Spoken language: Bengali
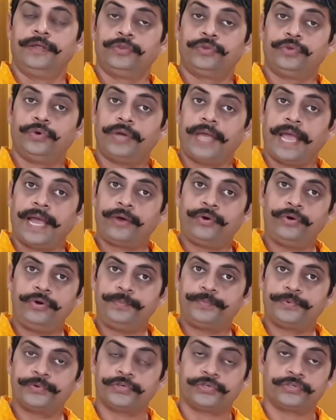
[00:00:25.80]
তো এখন
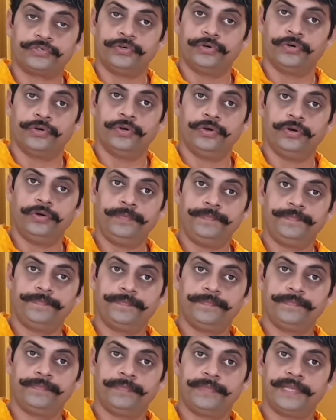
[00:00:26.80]
প্রশ্ন হলো
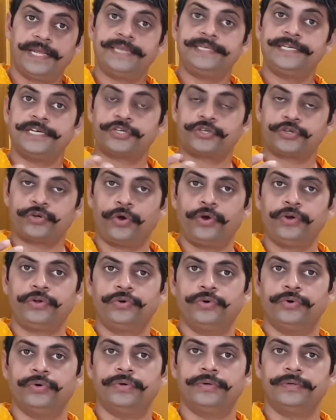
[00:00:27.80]
এই যে
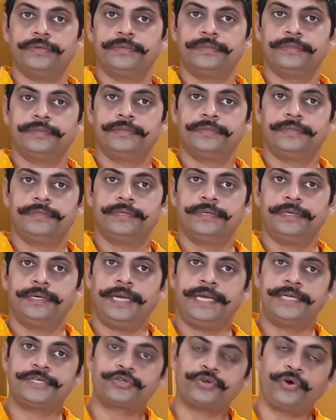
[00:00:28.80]
স্বর্গ
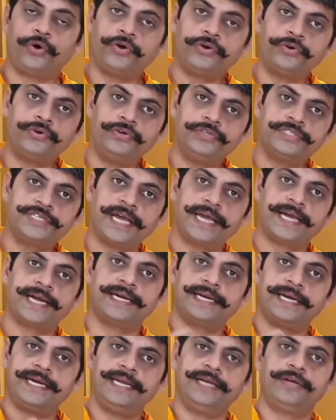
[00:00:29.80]
এই স্বর্গ
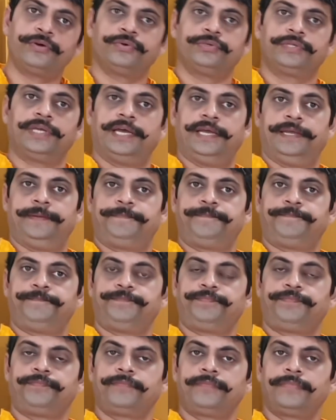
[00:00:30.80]
জায়গাটা ঠিক কোথায়
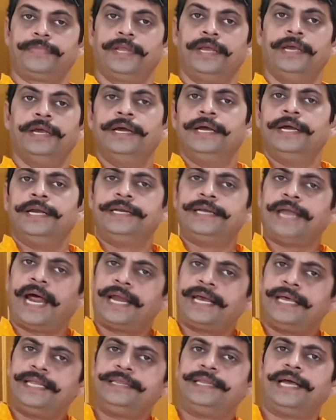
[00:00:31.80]

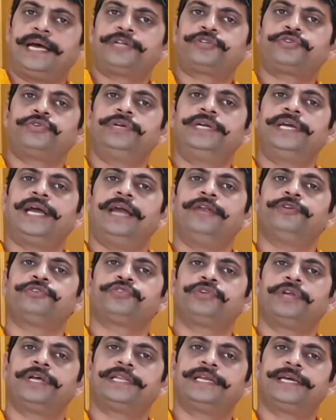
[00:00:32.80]
নানান দার্শনিক
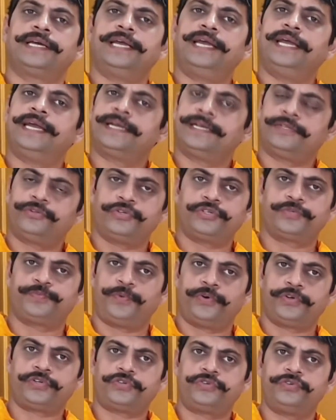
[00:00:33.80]
আলোচনা থেকে এটা তো
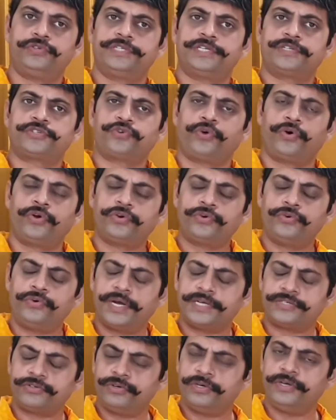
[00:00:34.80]
স্পষ্ট যে স্বর্গ
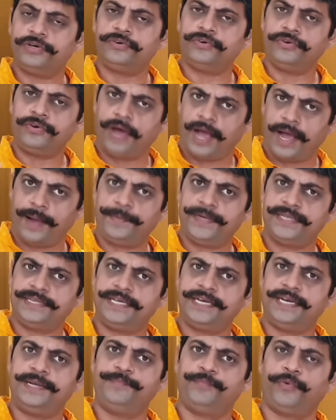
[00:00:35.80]
আসলে হলো
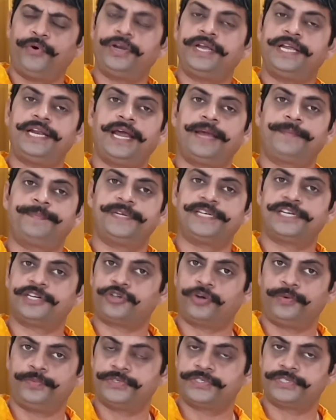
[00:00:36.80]
আমাদেরই মনের এক
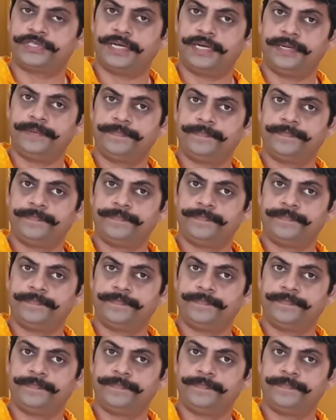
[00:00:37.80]
বিশেষ অবস্থা